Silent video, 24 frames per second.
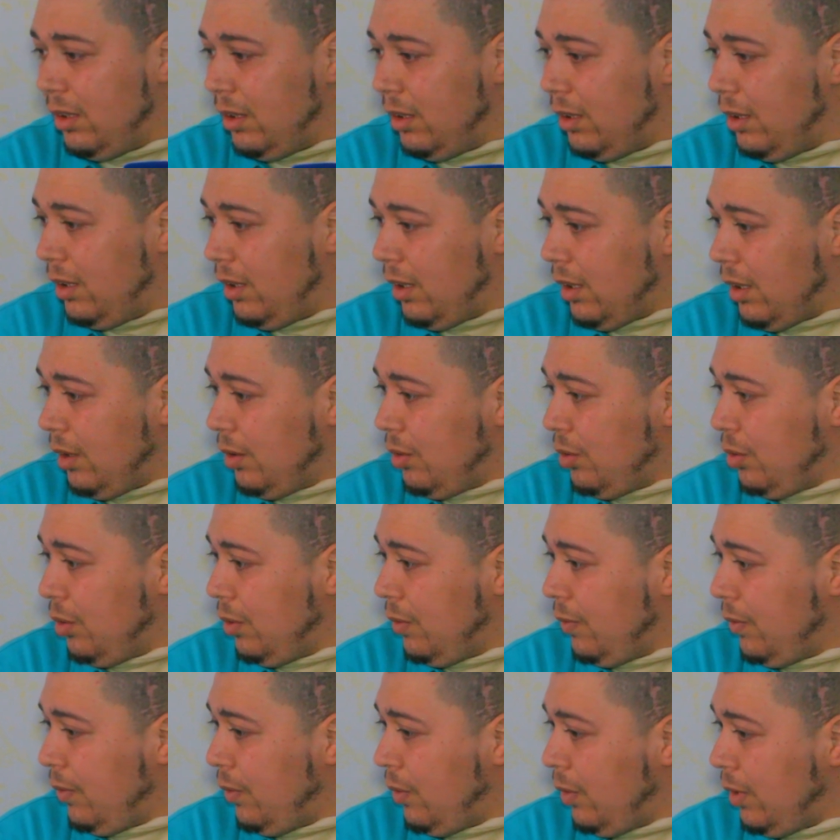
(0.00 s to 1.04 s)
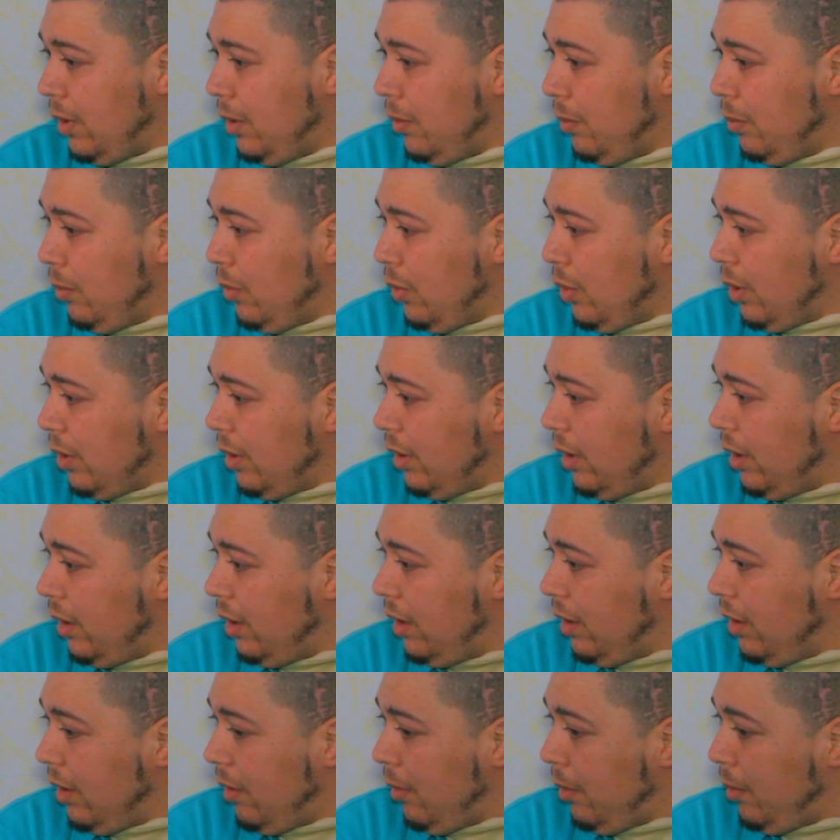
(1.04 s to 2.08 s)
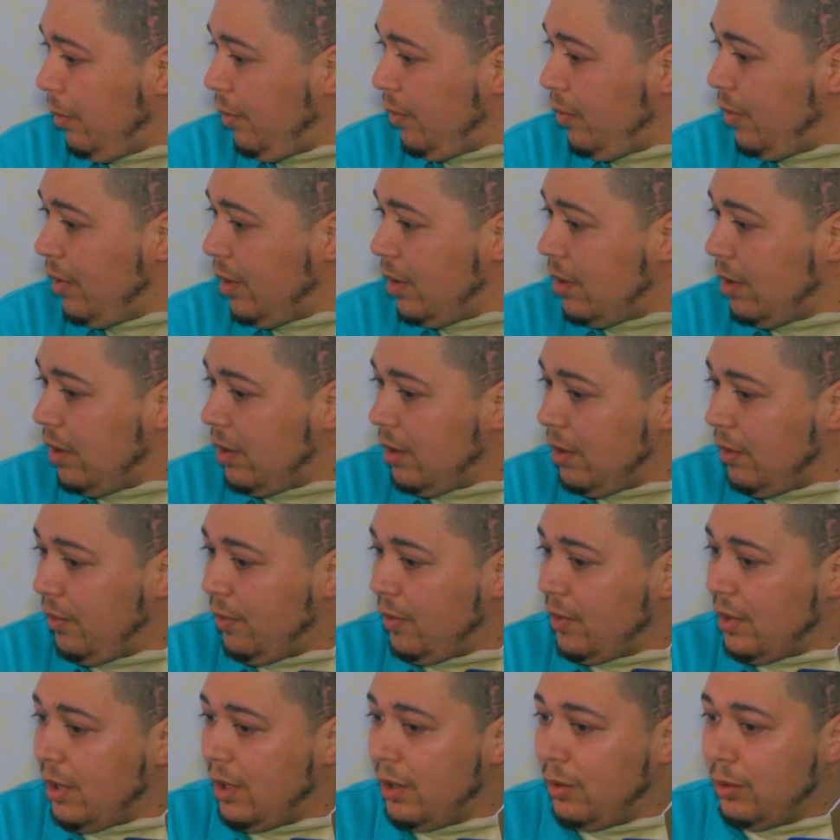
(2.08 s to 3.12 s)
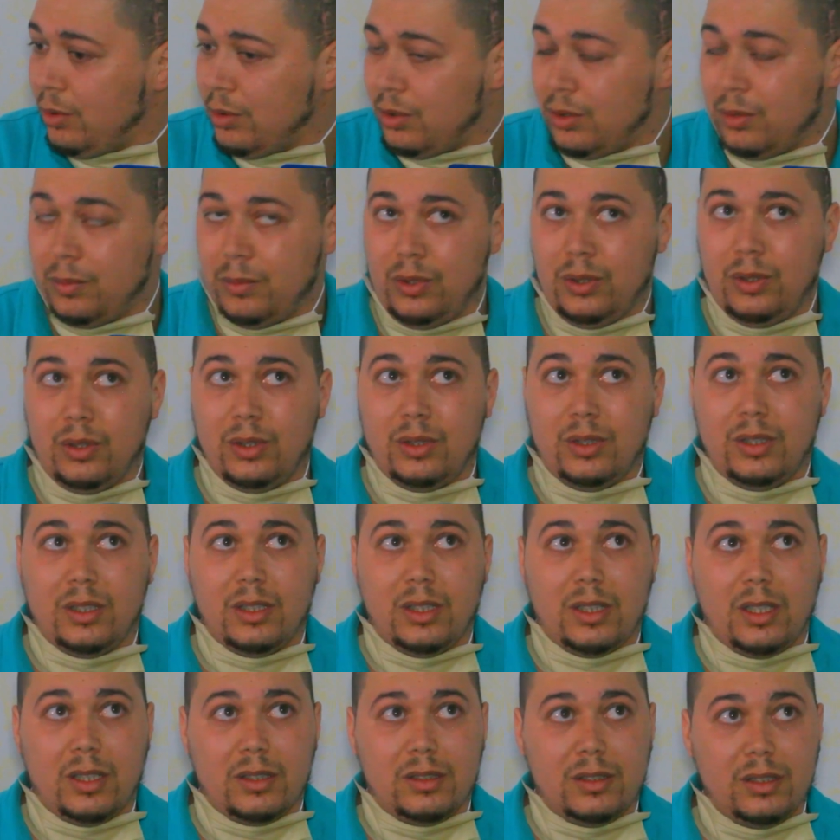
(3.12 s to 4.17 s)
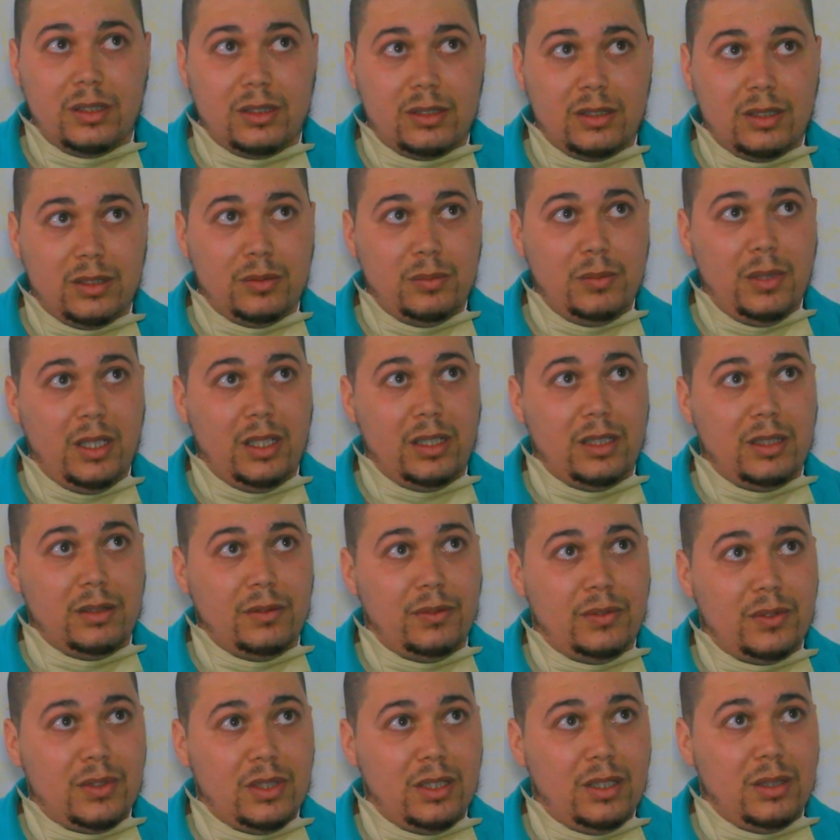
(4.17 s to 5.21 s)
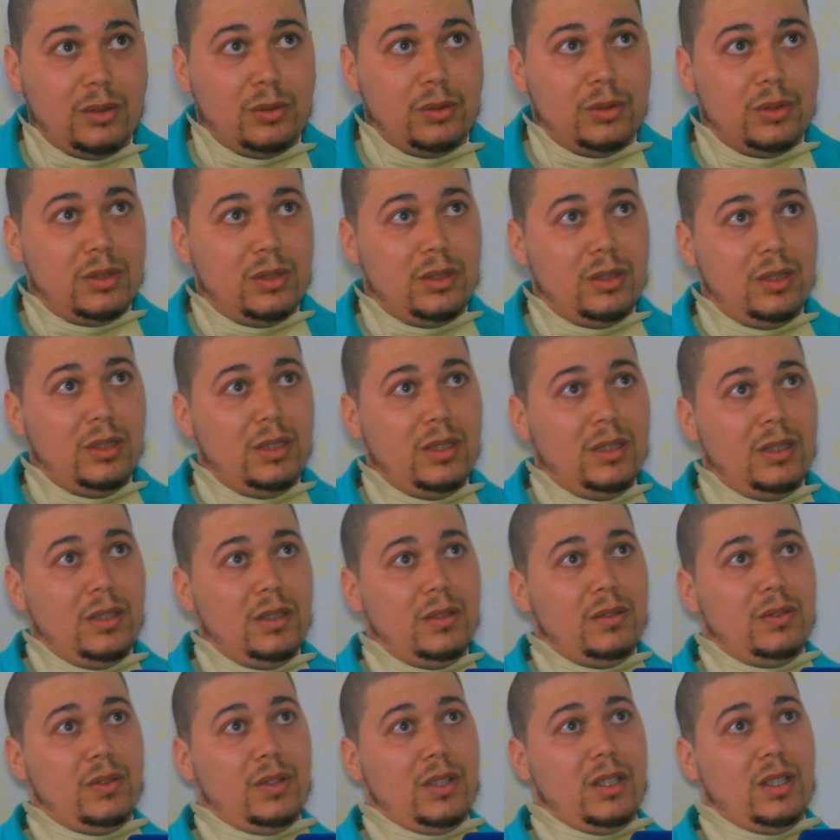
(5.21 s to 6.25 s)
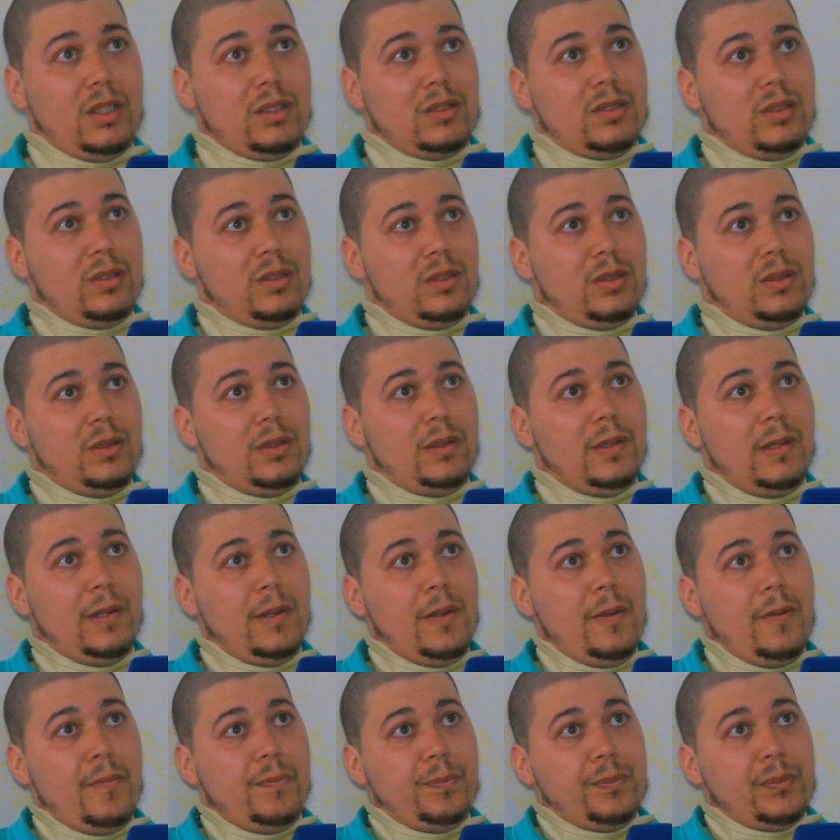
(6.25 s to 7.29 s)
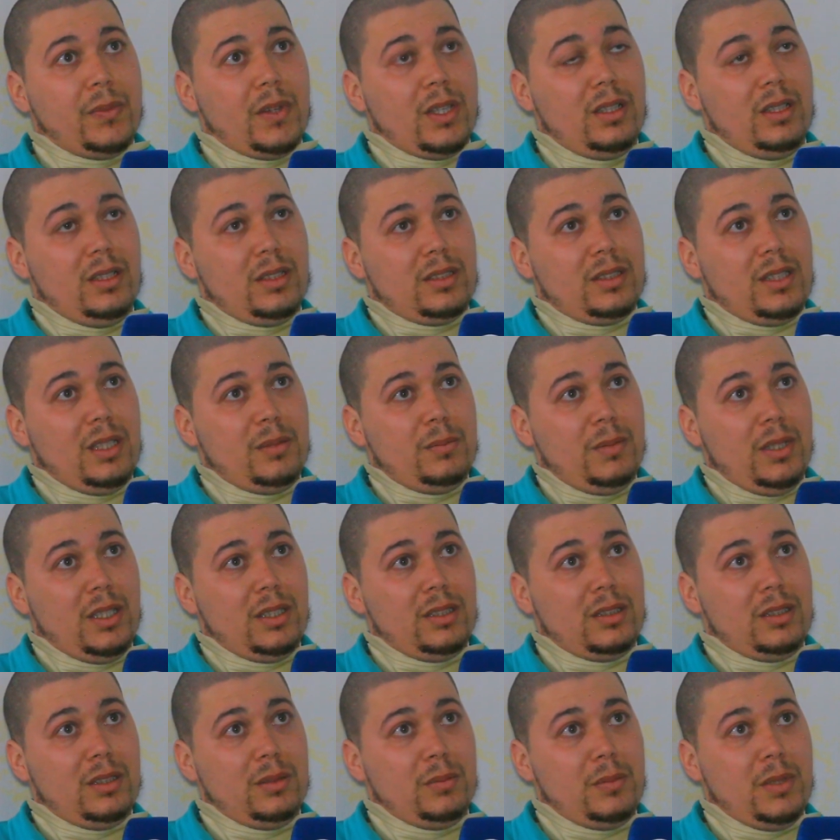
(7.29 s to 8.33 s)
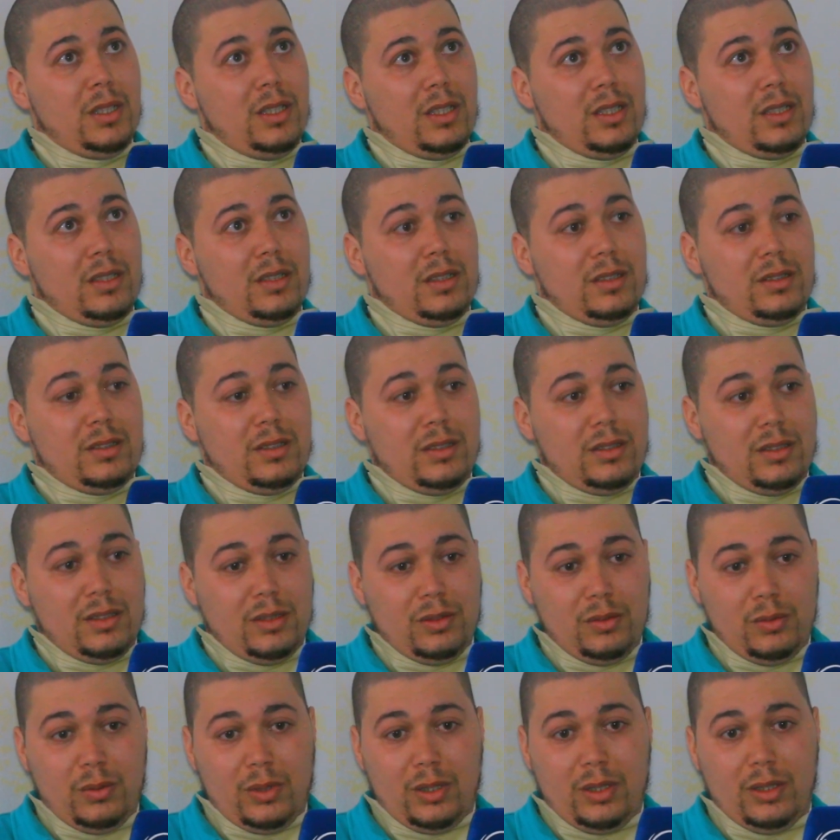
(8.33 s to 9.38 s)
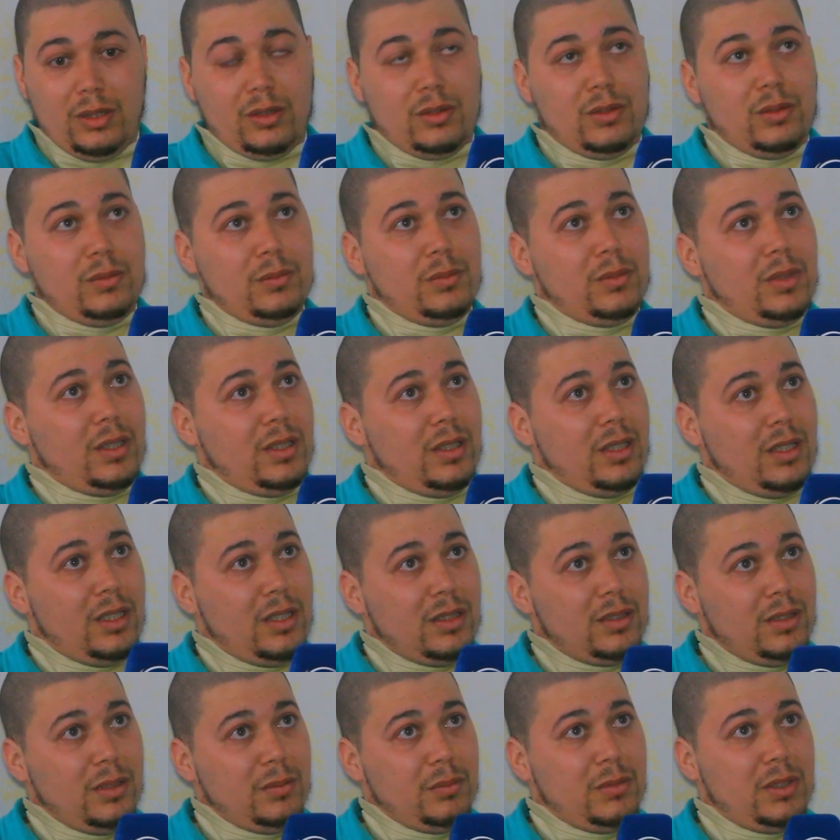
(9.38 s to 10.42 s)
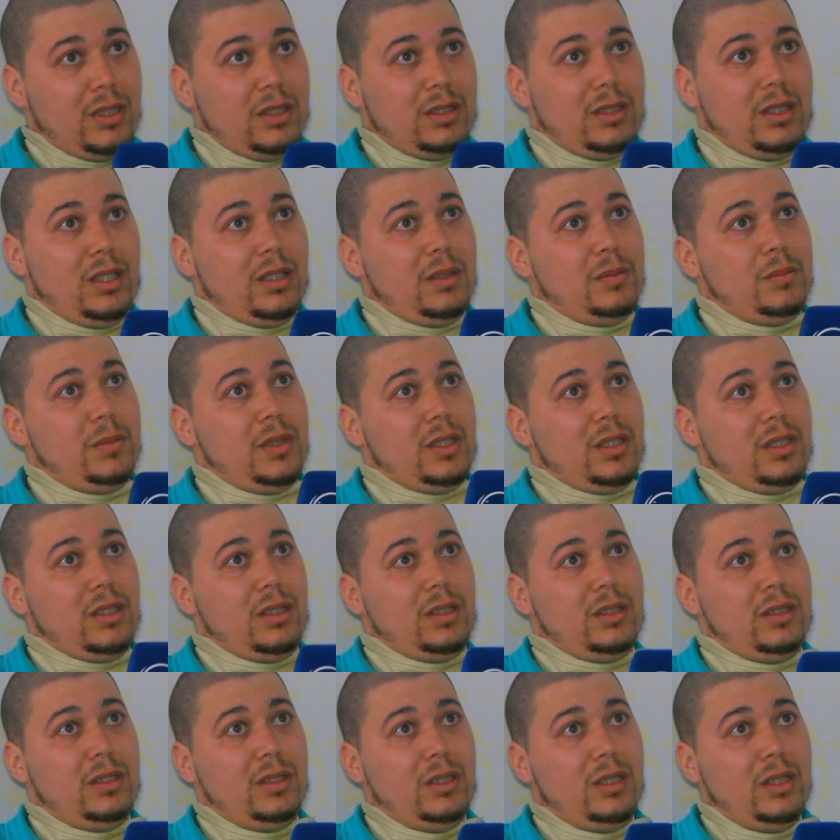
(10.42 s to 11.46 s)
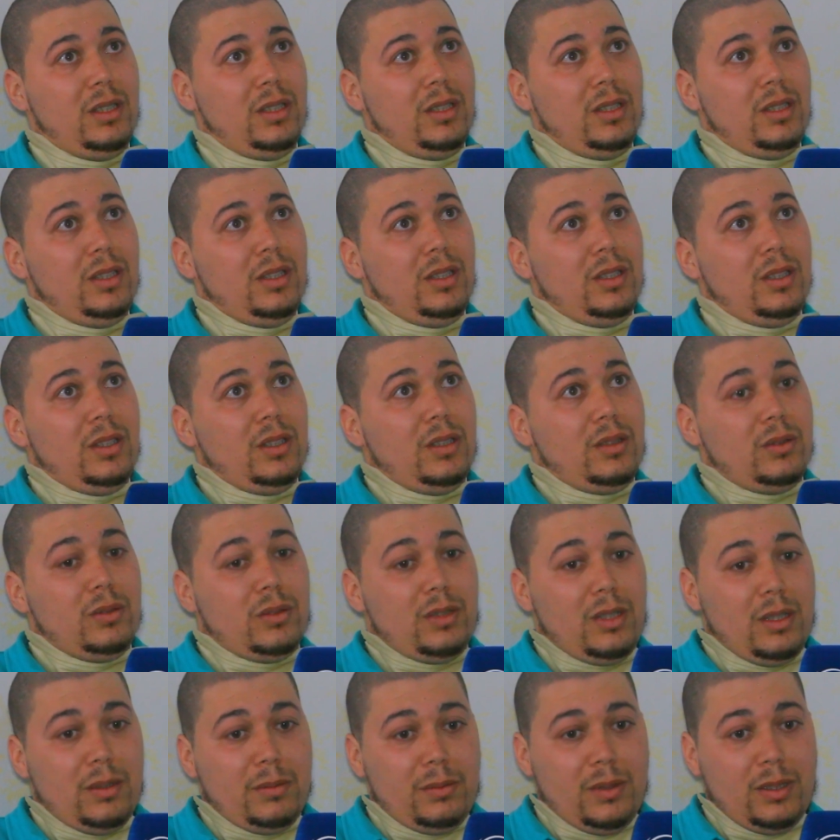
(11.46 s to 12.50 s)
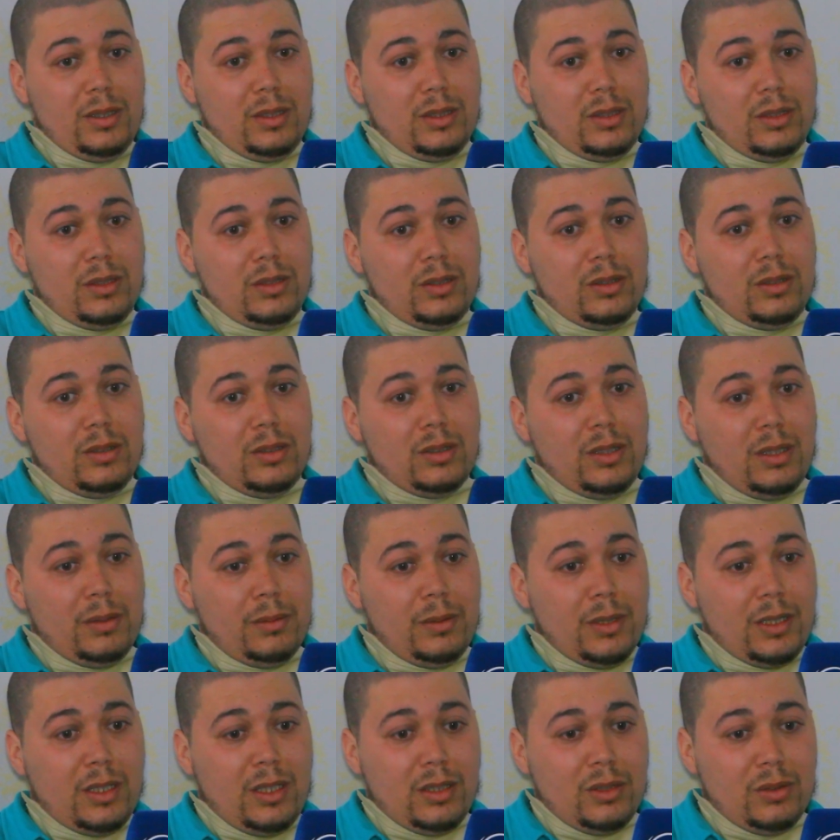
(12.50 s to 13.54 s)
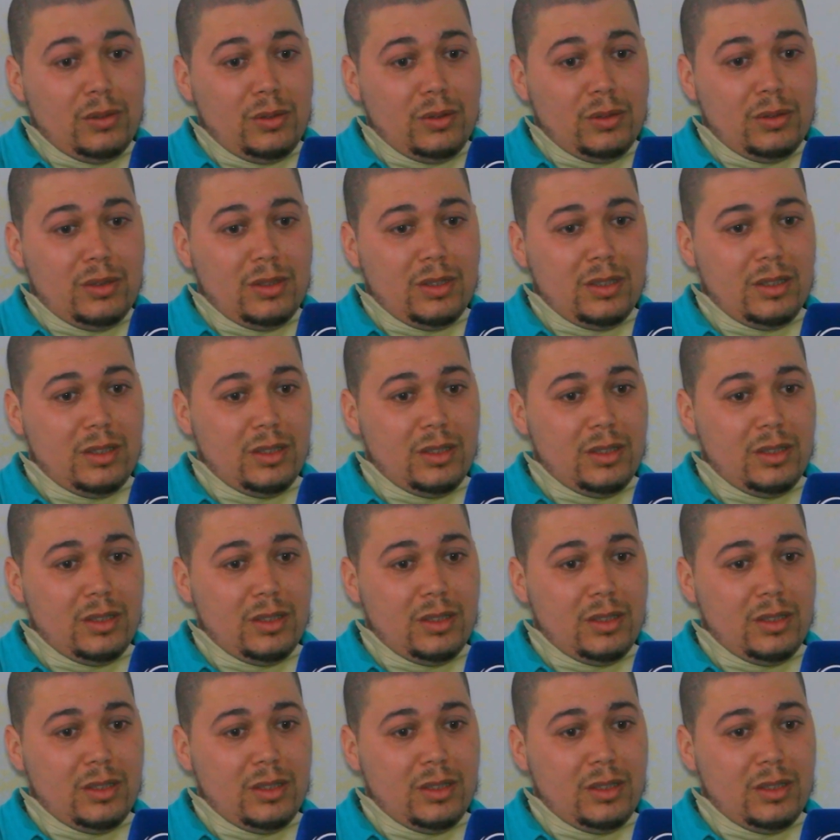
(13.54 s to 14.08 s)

لا كتشوفوا انا المخ ديالي فتت فتاوت جمعوه لي راسي تجمع لي فتاوت في راسي العطام عندي مهرس انا نوريكم راسي مطرطق مره دابا دابا كنوض